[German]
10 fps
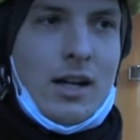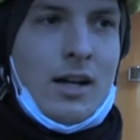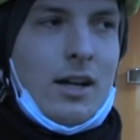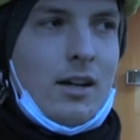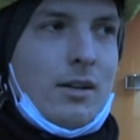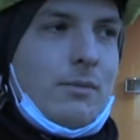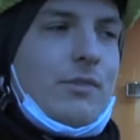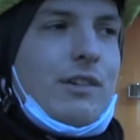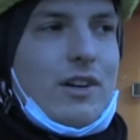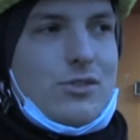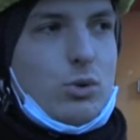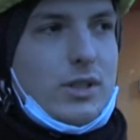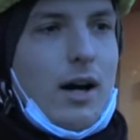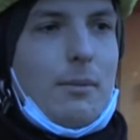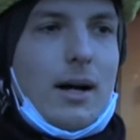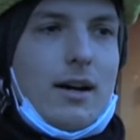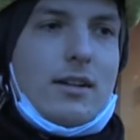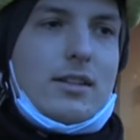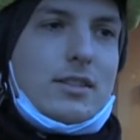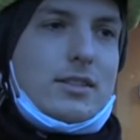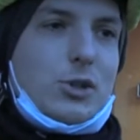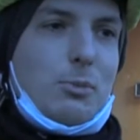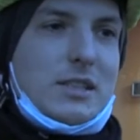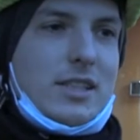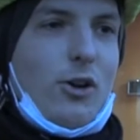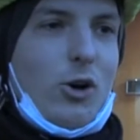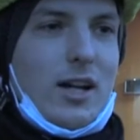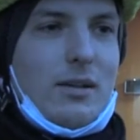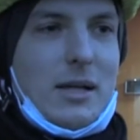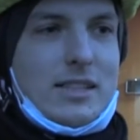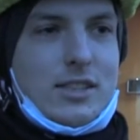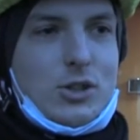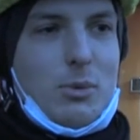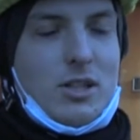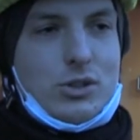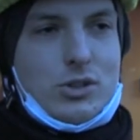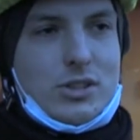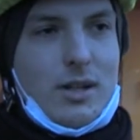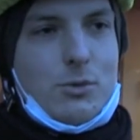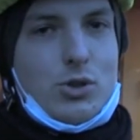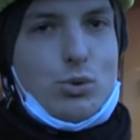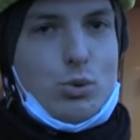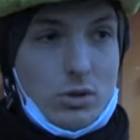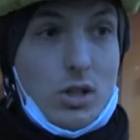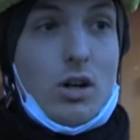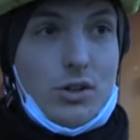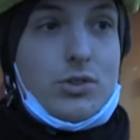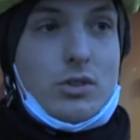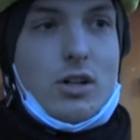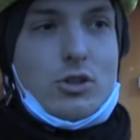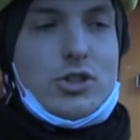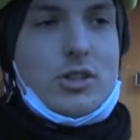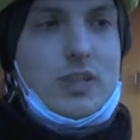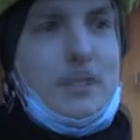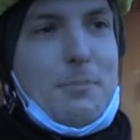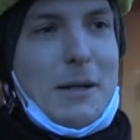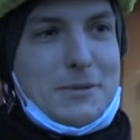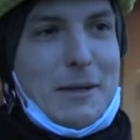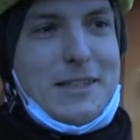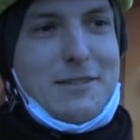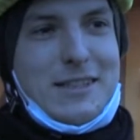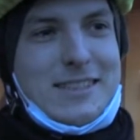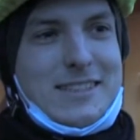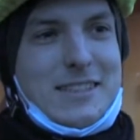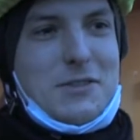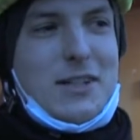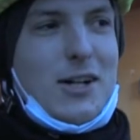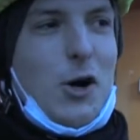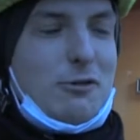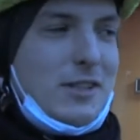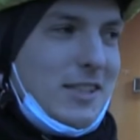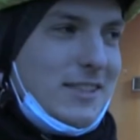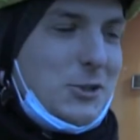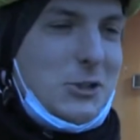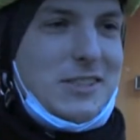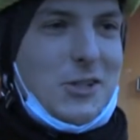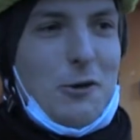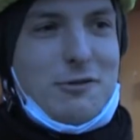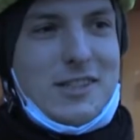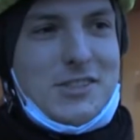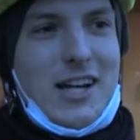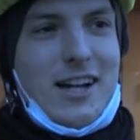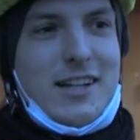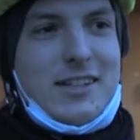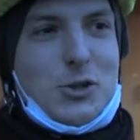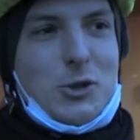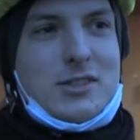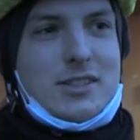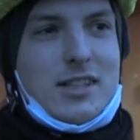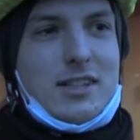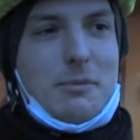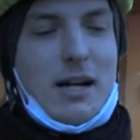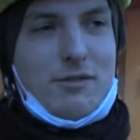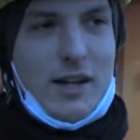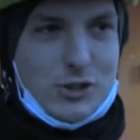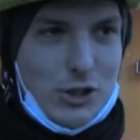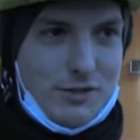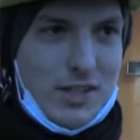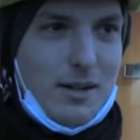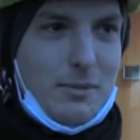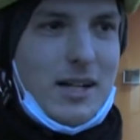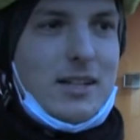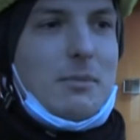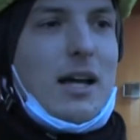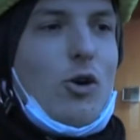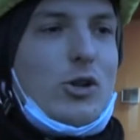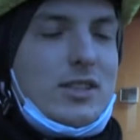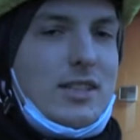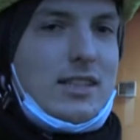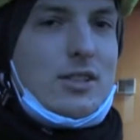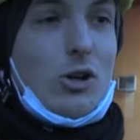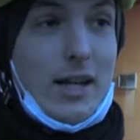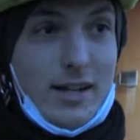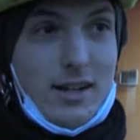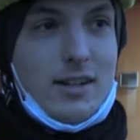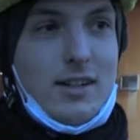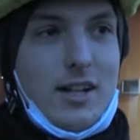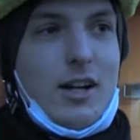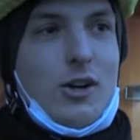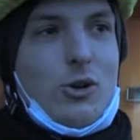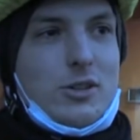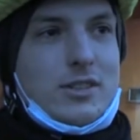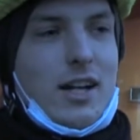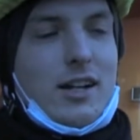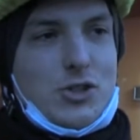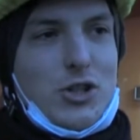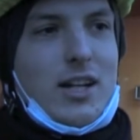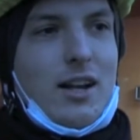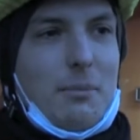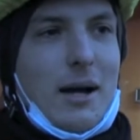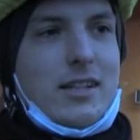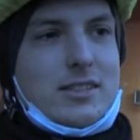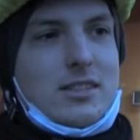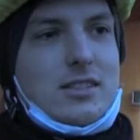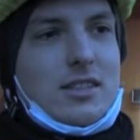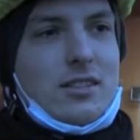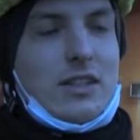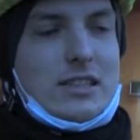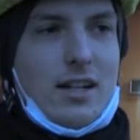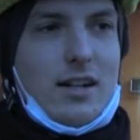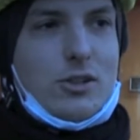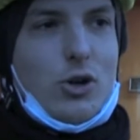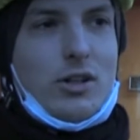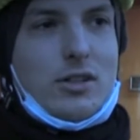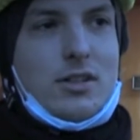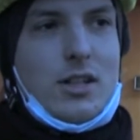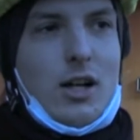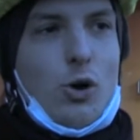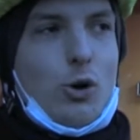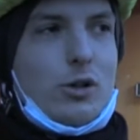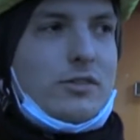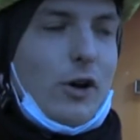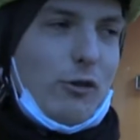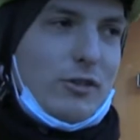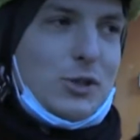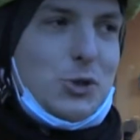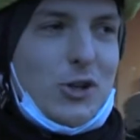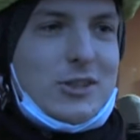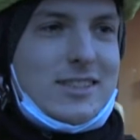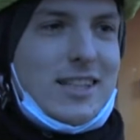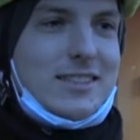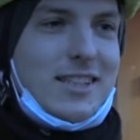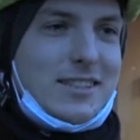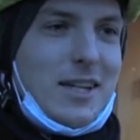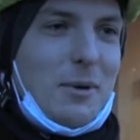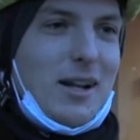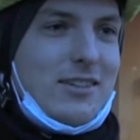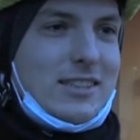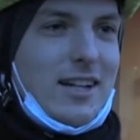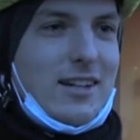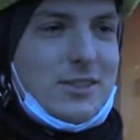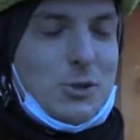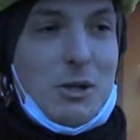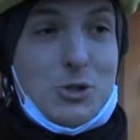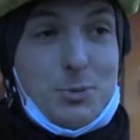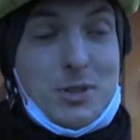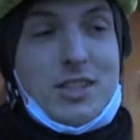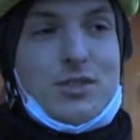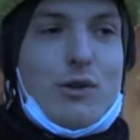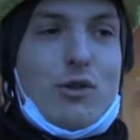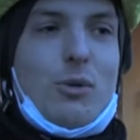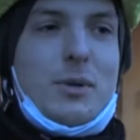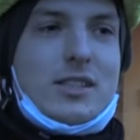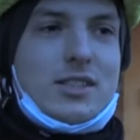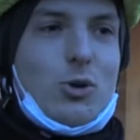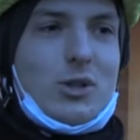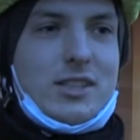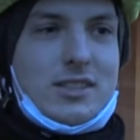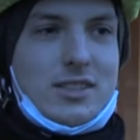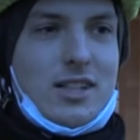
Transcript: Ähm, wir versuchen da aber so ein bisschen online-mäßig zumindest uns zusammenzutun und auch auszutauschen. Äh, die Perspektive ist, dass wir hoffentlich jetzt durch diese Öffentlichkeit und äh, mehr Gewerkschaftsarbeit, mehr Leute, die jetzt auch länger und engagierter dabei sind, äh, was ändern können. Und wir hoffen natürlich auch, dass der Gesetzgeber da was ändert, zum Beispiel mit dem 12 Euro Mindestlohn nächstes